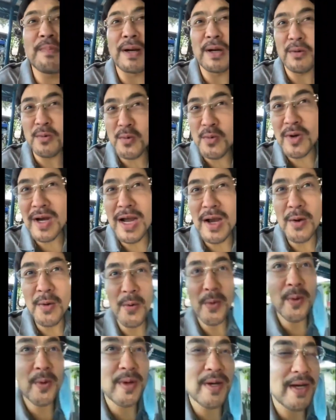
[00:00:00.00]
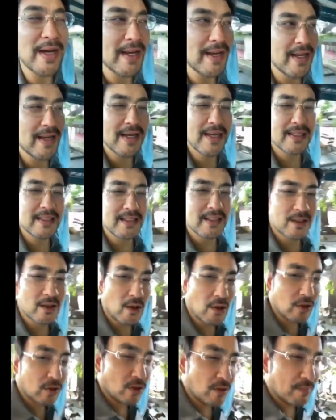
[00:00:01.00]
Parungaw. Ayan, si
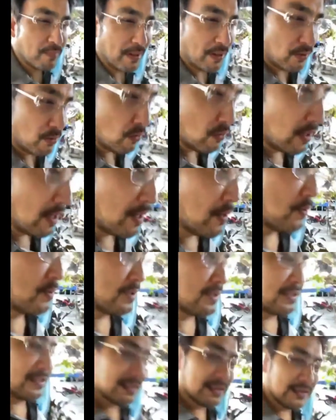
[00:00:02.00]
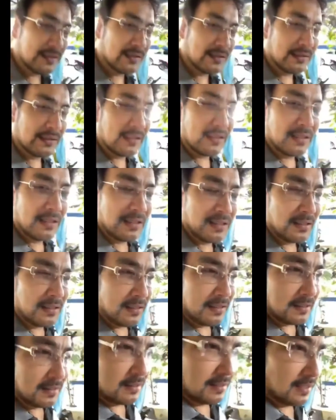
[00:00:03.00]
Dr. Parungaw ng
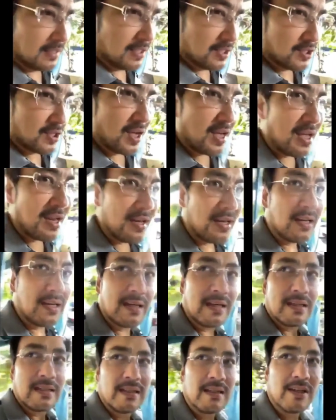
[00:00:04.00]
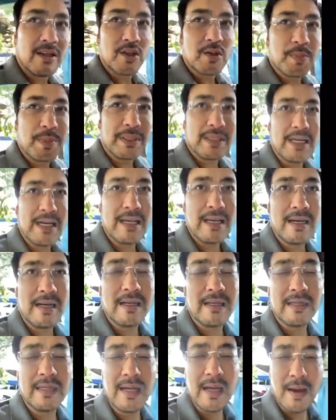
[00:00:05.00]
De La Salle
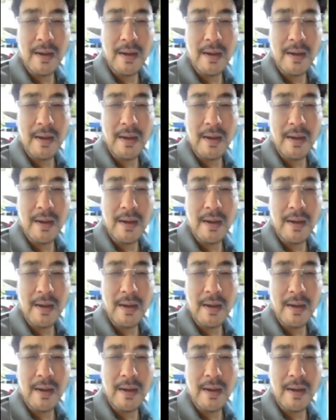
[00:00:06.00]
Hospital.